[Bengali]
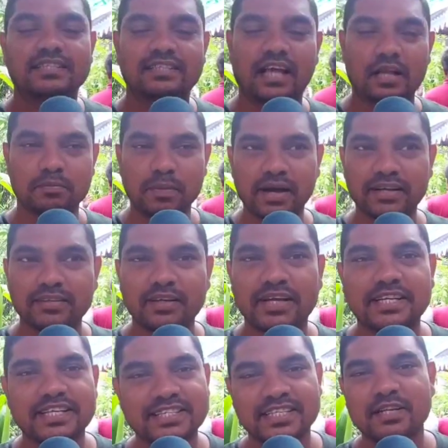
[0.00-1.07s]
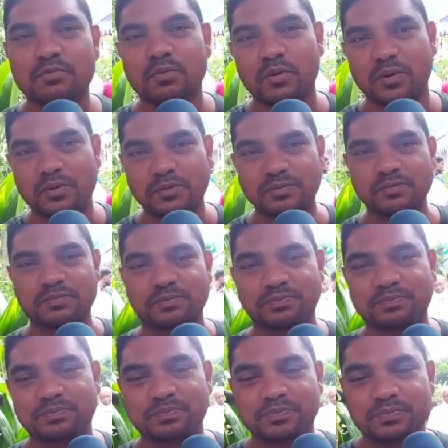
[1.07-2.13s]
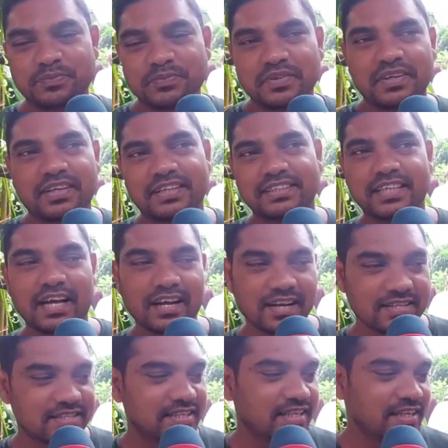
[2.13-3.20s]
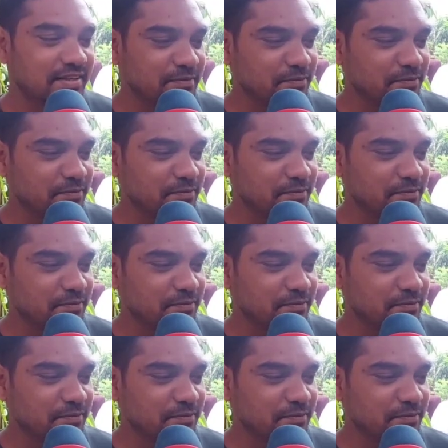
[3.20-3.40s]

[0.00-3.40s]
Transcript: ছাদ বাগান তো একটা শিল্প যার আছে